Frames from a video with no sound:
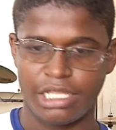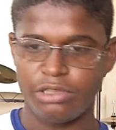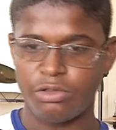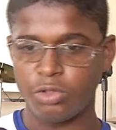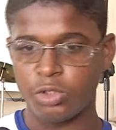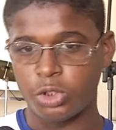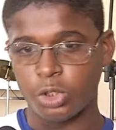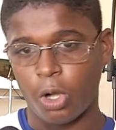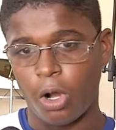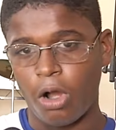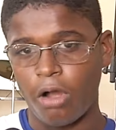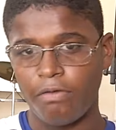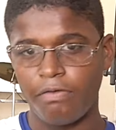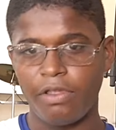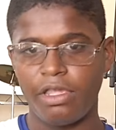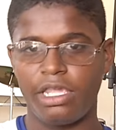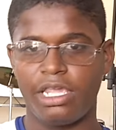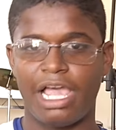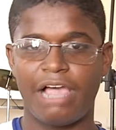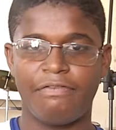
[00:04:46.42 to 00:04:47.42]
tanto o
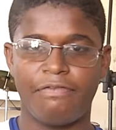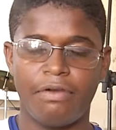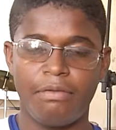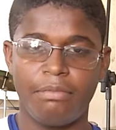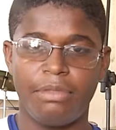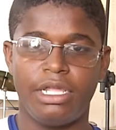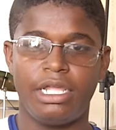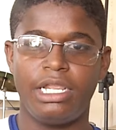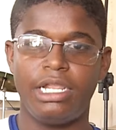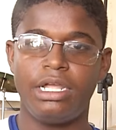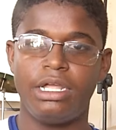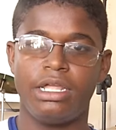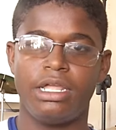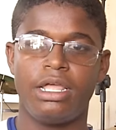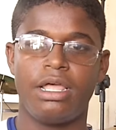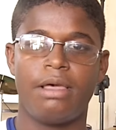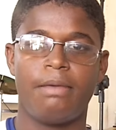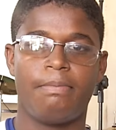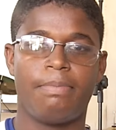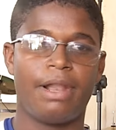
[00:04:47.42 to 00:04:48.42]
jovem e a família
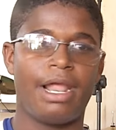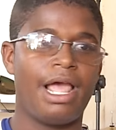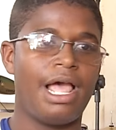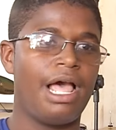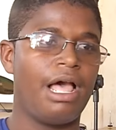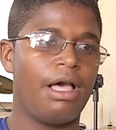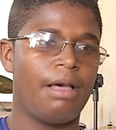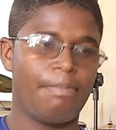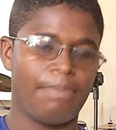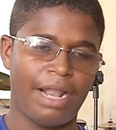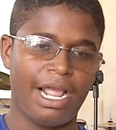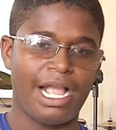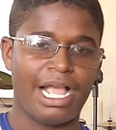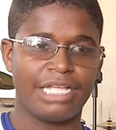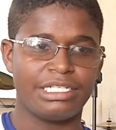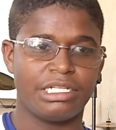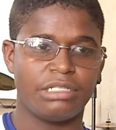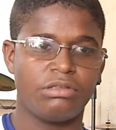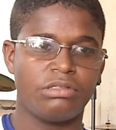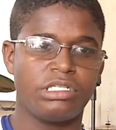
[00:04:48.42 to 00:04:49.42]
para a
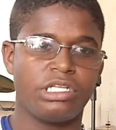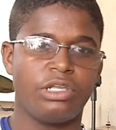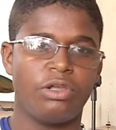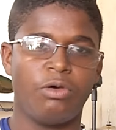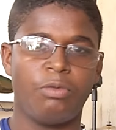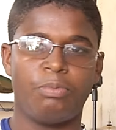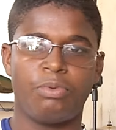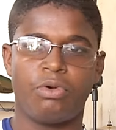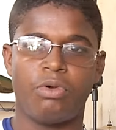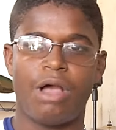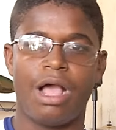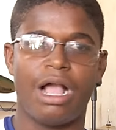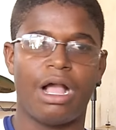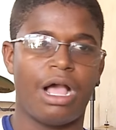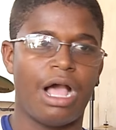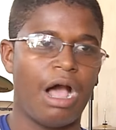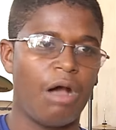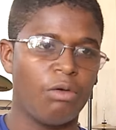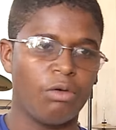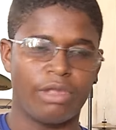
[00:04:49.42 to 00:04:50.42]
casa do Senhor,
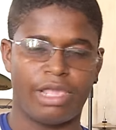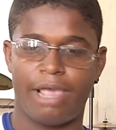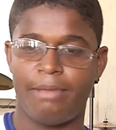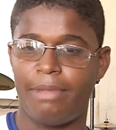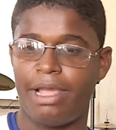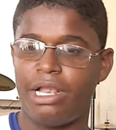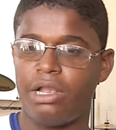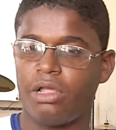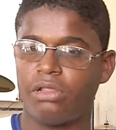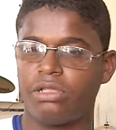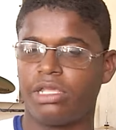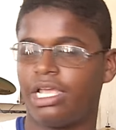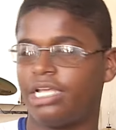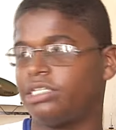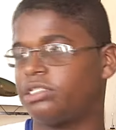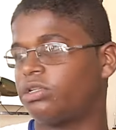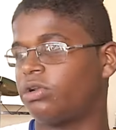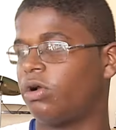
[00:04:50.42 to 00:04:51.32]
para algo que é melhor do que as